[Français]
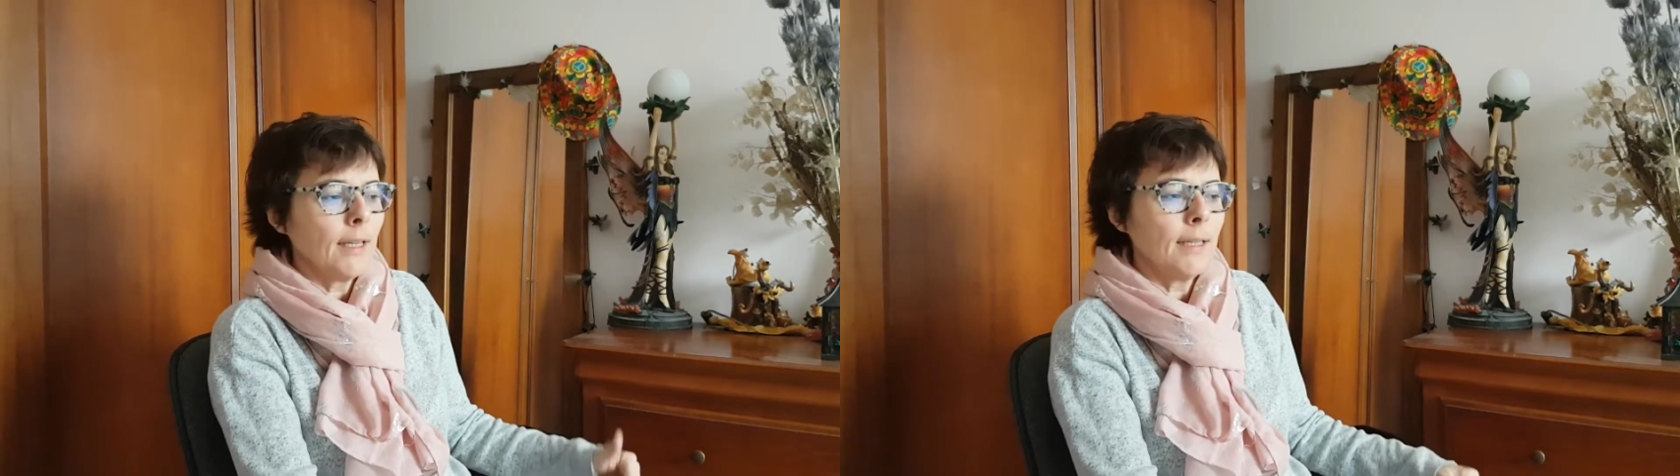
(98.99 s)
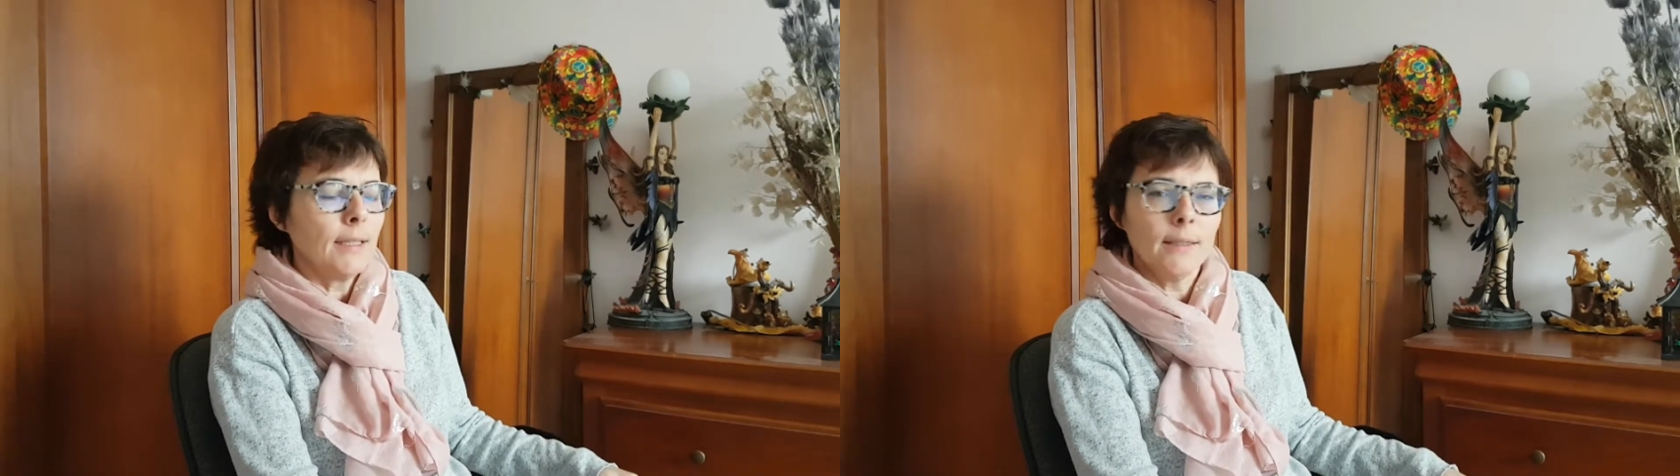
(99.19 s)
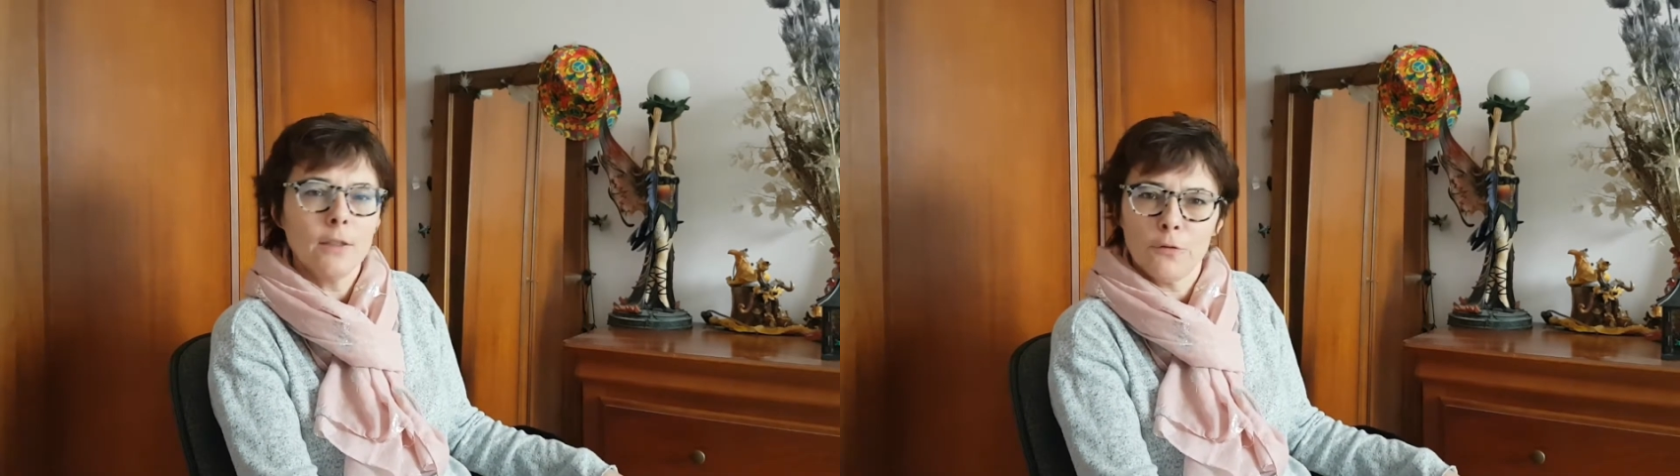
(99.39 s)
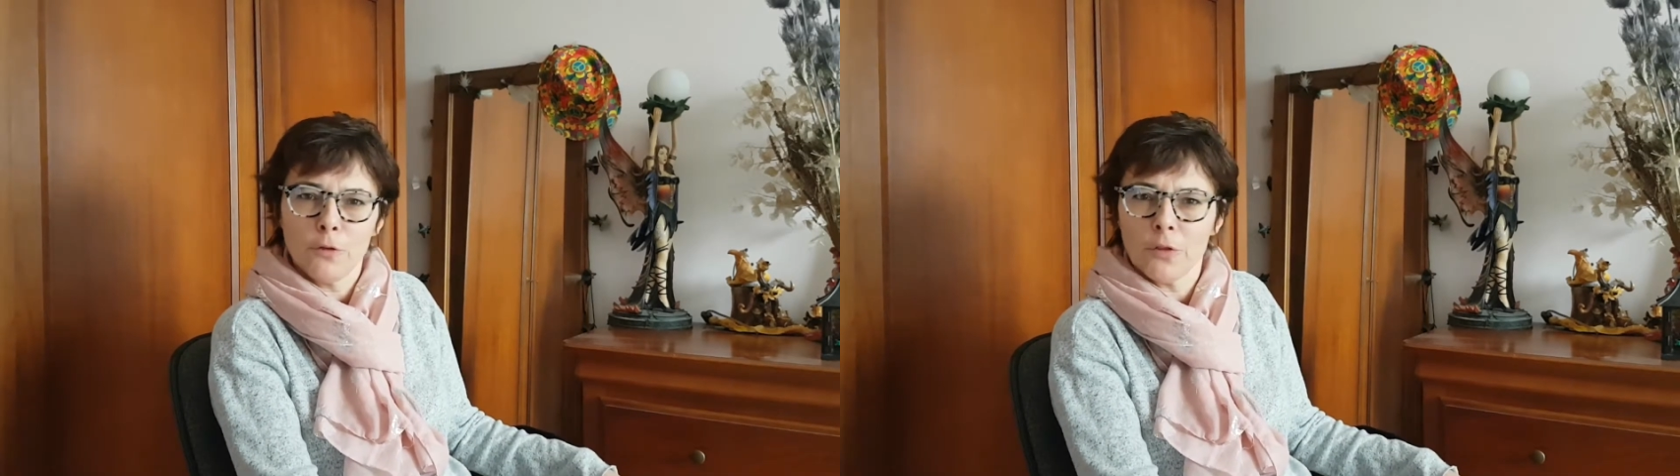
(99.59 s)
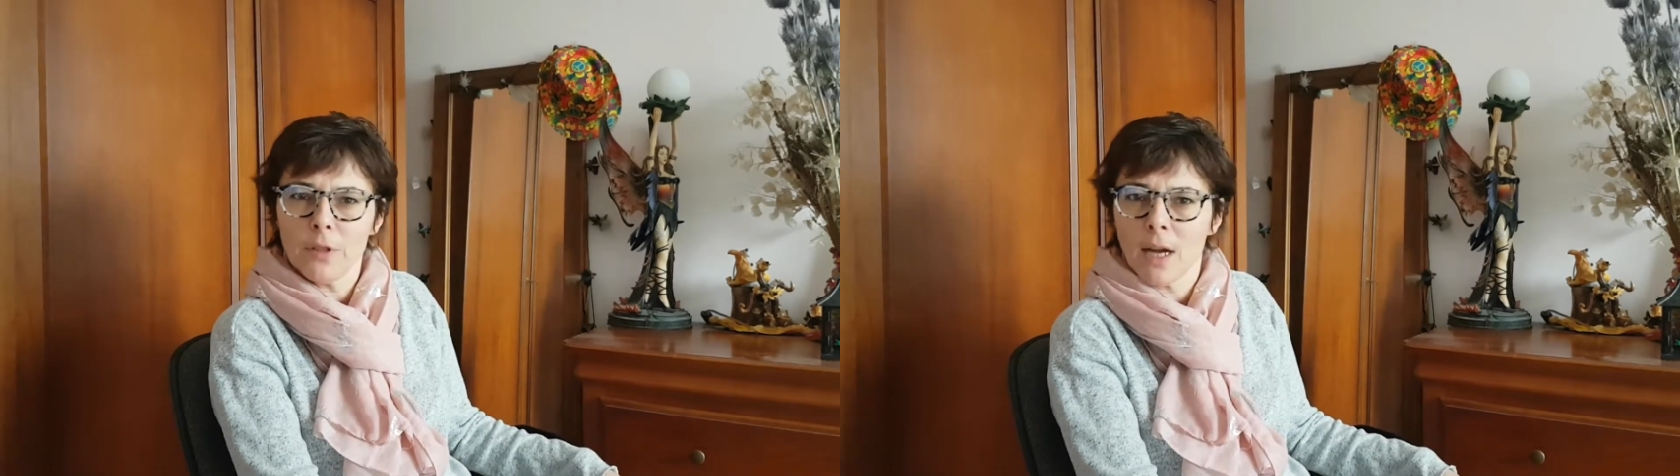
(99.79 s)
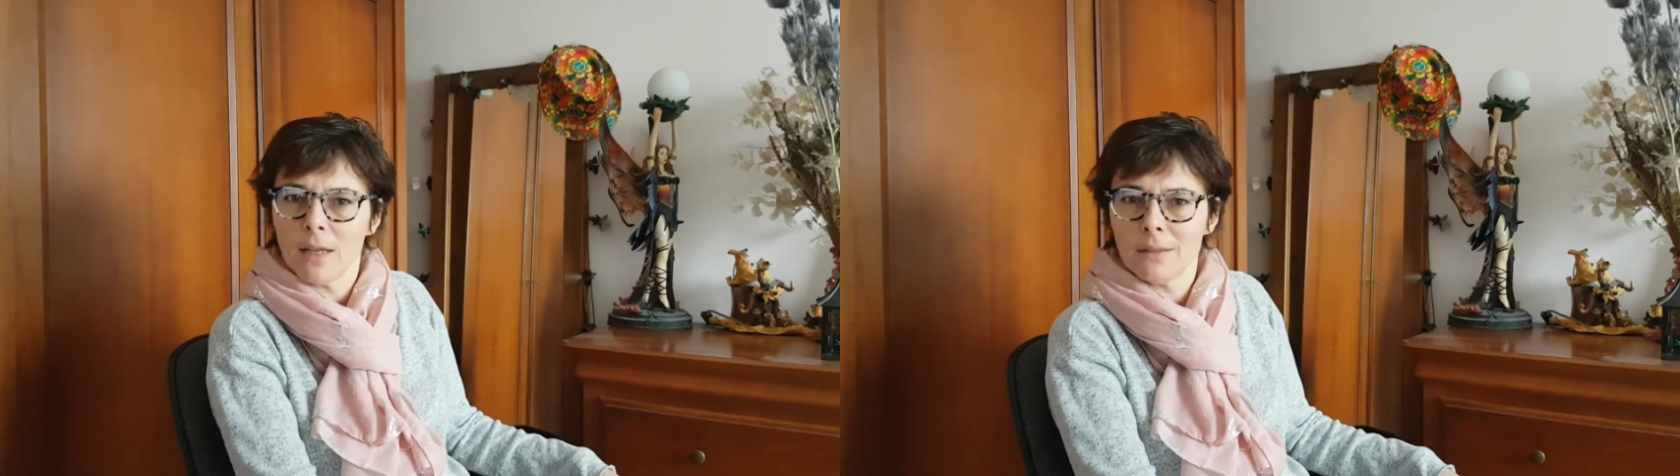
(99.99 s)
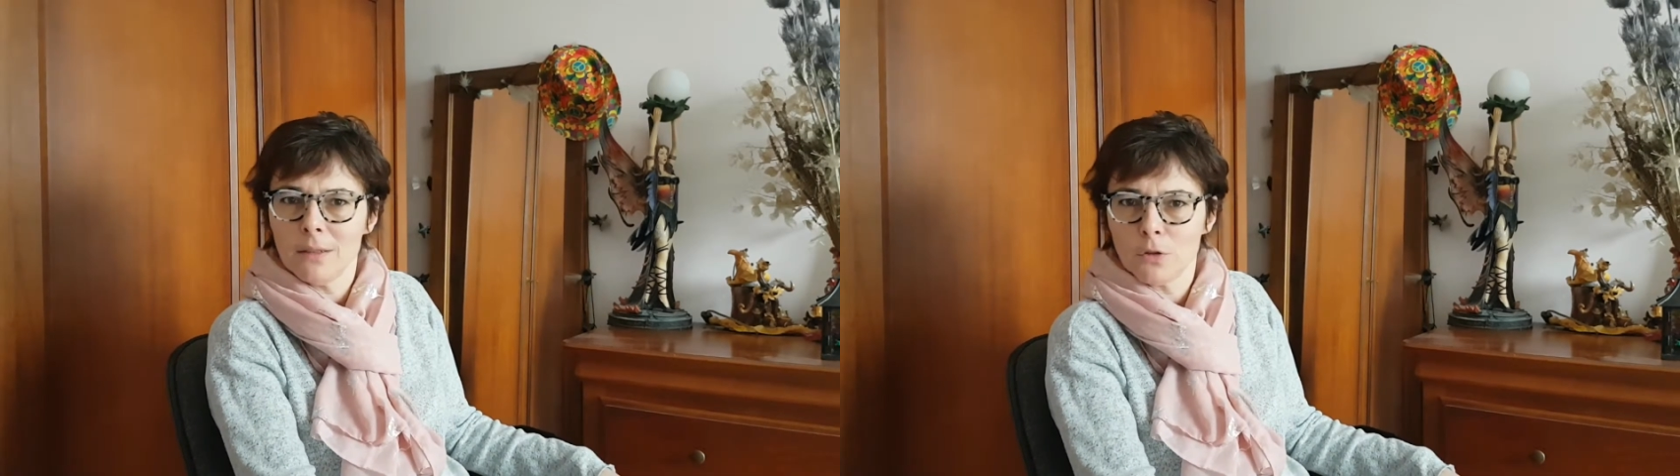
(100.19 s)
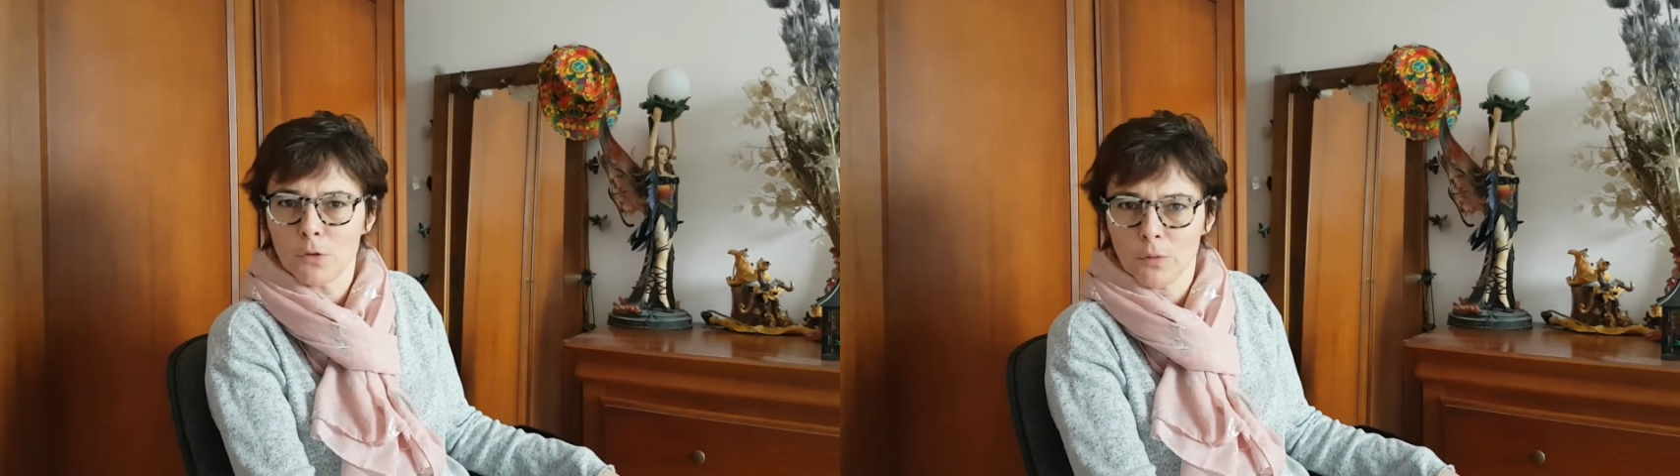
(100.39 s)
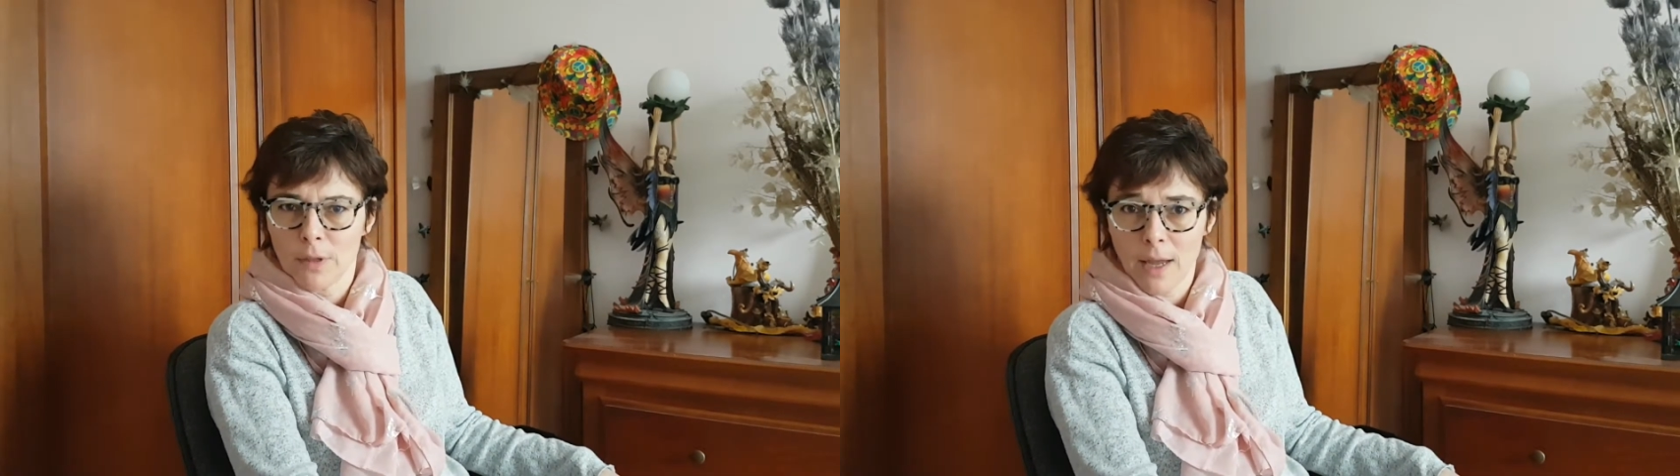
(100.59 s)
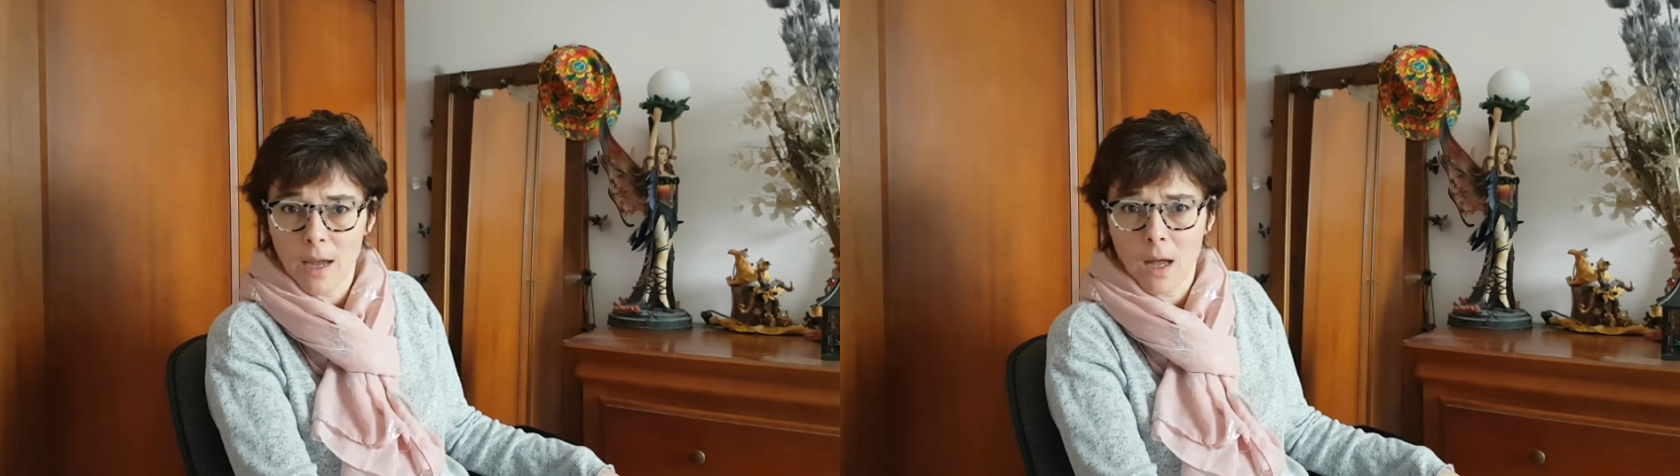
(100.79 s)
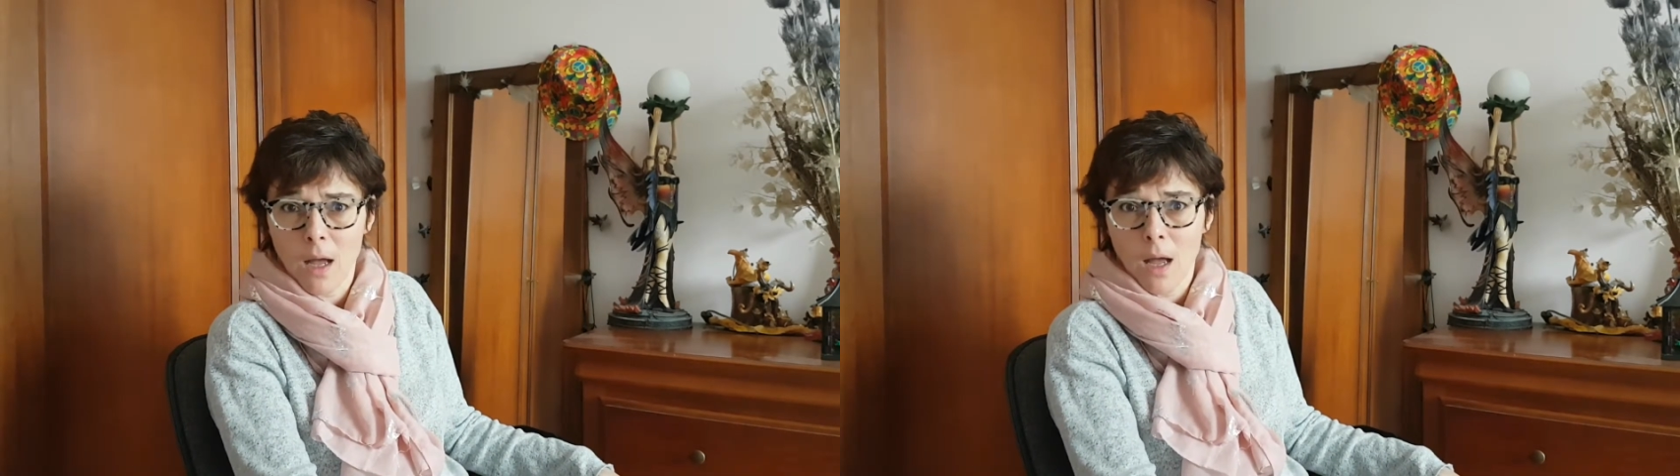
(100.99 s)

et d'enfoncer des racines sous terre